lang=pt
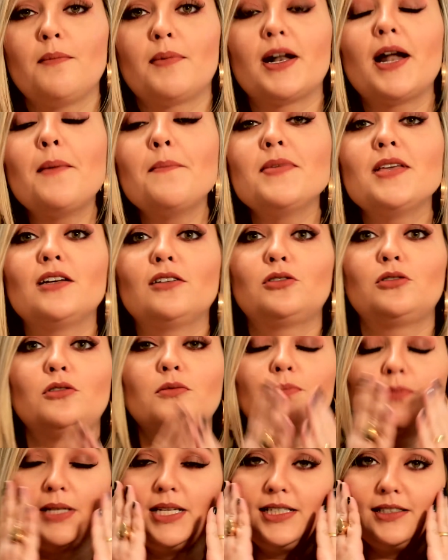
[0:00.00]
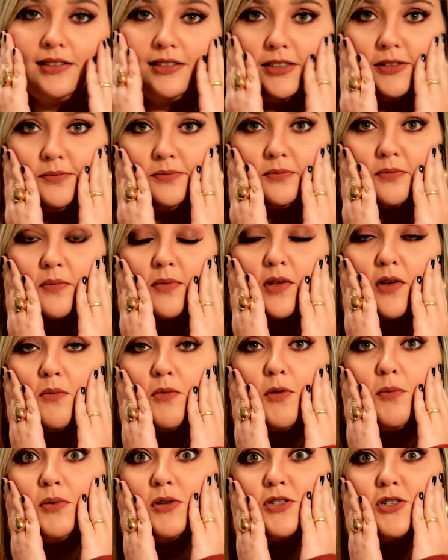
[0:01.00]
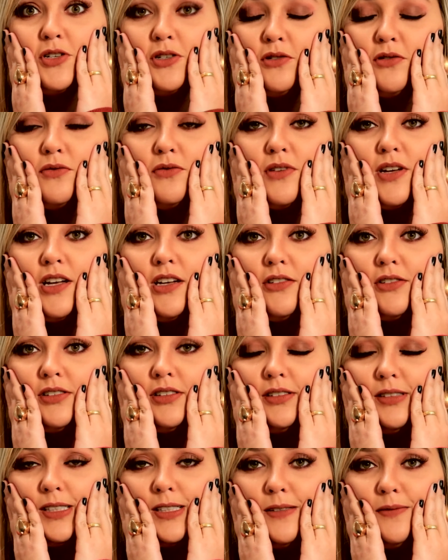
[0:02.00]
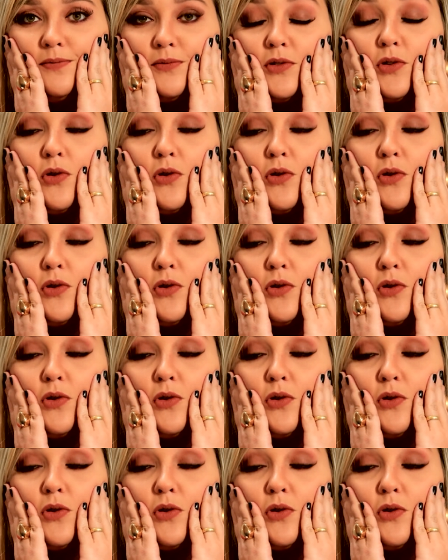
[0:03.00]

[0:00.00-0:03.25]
pra minha surpresa, meu pedido veio assim